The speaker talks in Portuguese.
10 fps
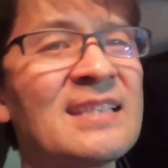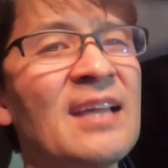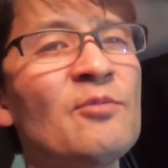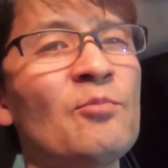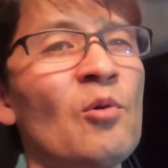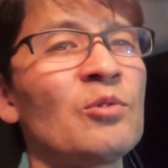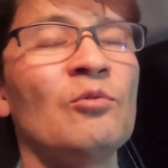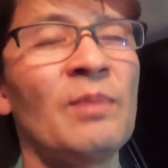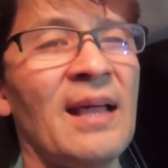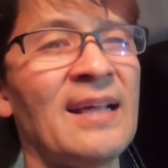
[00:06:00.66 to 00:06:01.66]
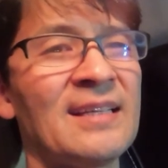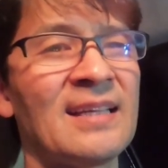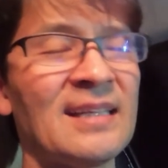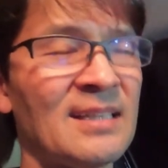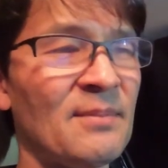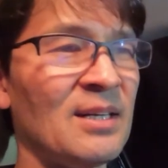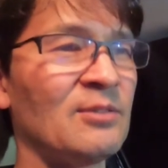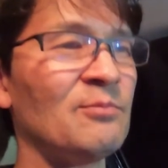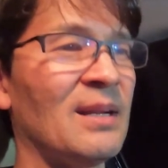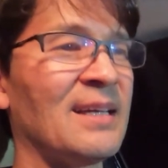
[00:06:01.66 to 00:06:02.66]
que sair um pouco do black, quem trabalha
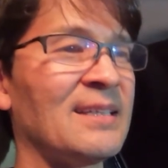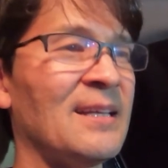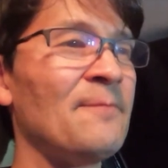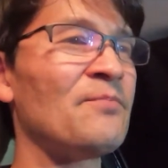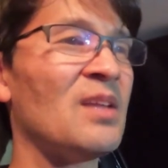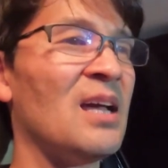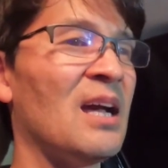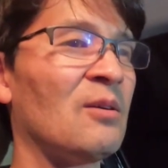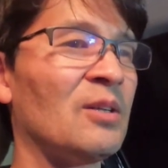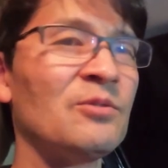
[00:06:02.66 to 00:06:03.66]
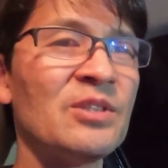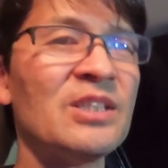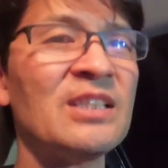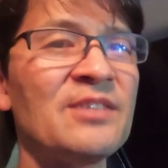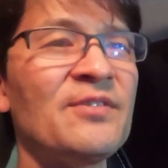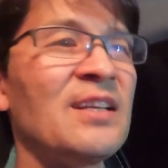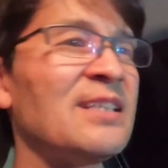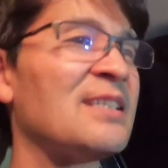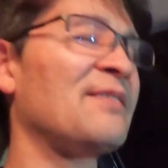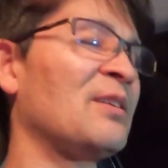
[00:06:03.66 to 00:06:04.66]
no black, né? Agora no X é
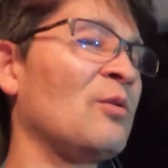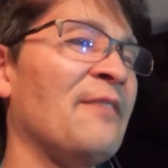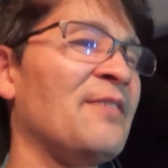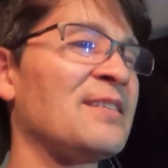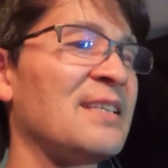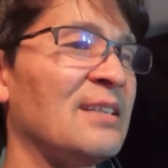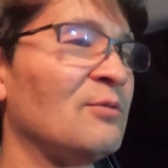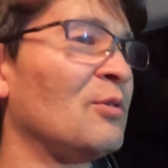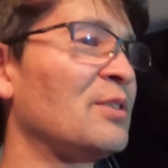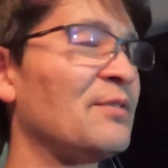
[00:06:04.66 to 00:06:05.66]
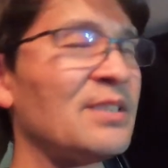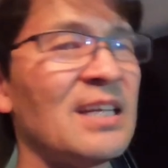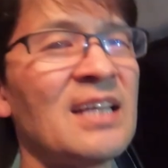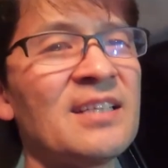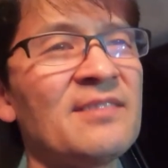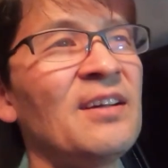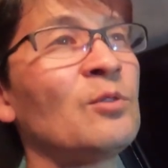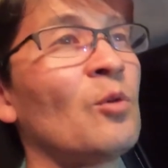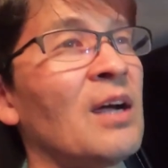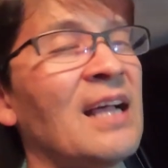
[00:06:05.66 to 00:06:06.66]
diferente que você vai, vai fazendo, onde você acha que vai
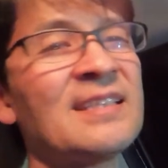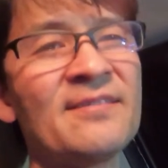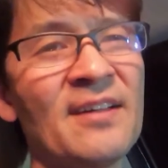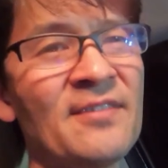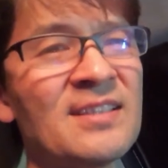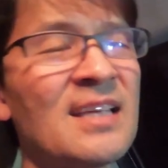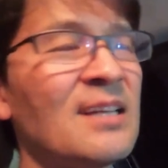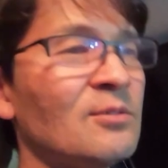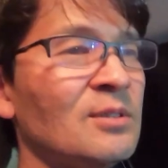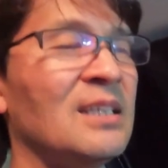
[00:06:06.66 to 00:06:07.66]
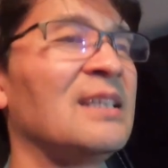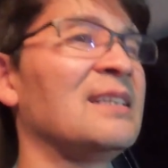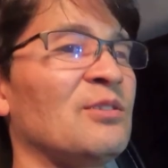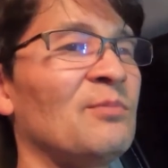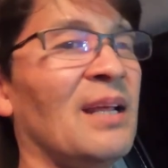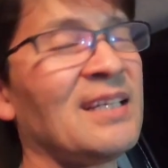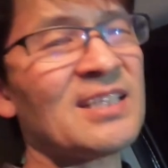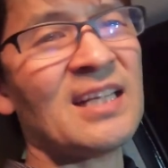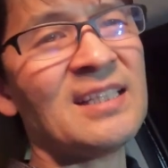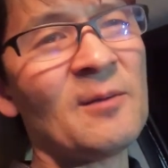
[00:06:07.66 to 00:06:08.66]
tocar, você vai fazendo, mas no black
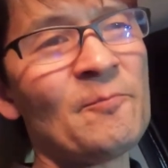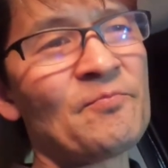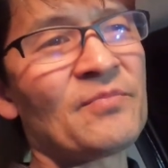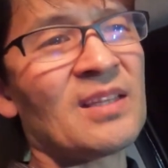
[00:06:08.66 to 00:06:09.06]
já não.